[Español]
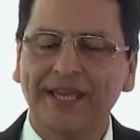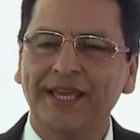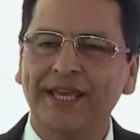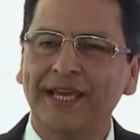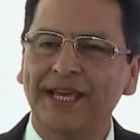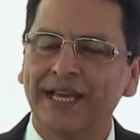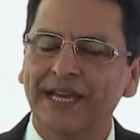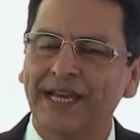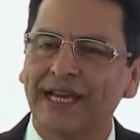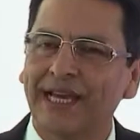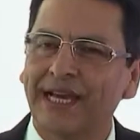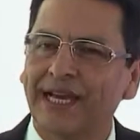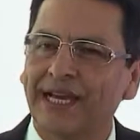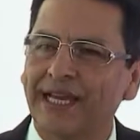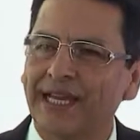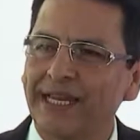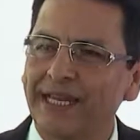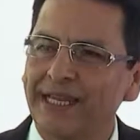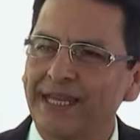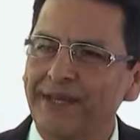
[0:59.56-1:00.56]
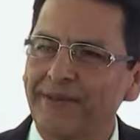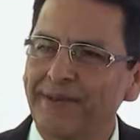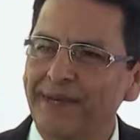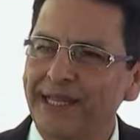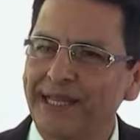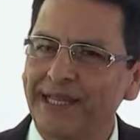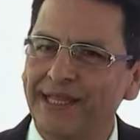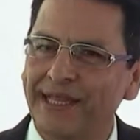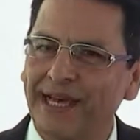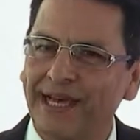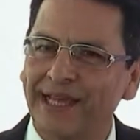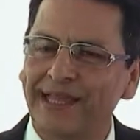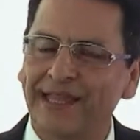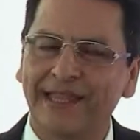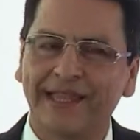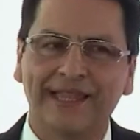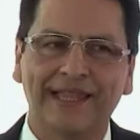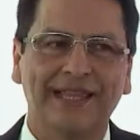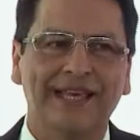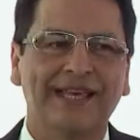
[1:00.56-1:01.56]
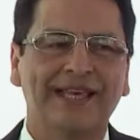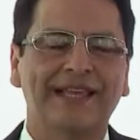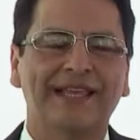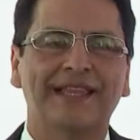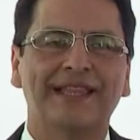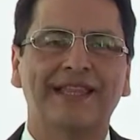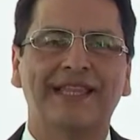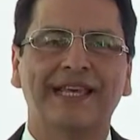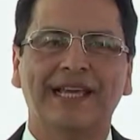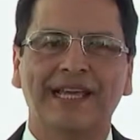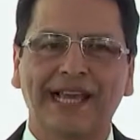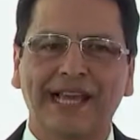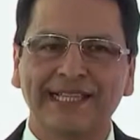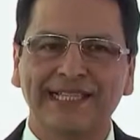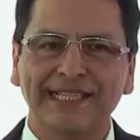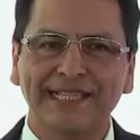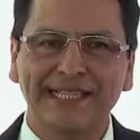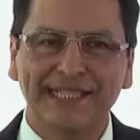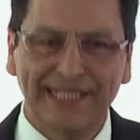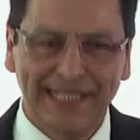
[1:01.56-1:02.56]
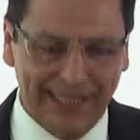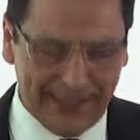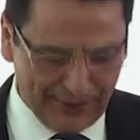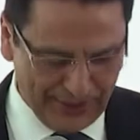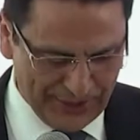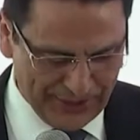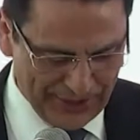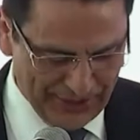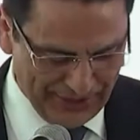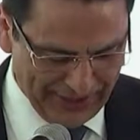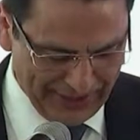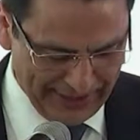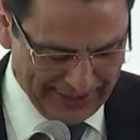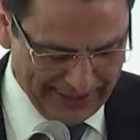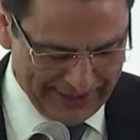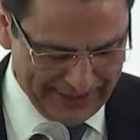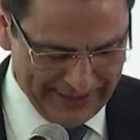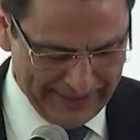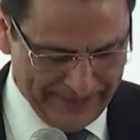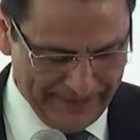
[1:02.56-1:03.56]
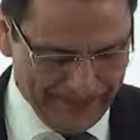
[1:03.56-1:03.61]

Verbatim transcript: y en la credibilidad de las instituciones.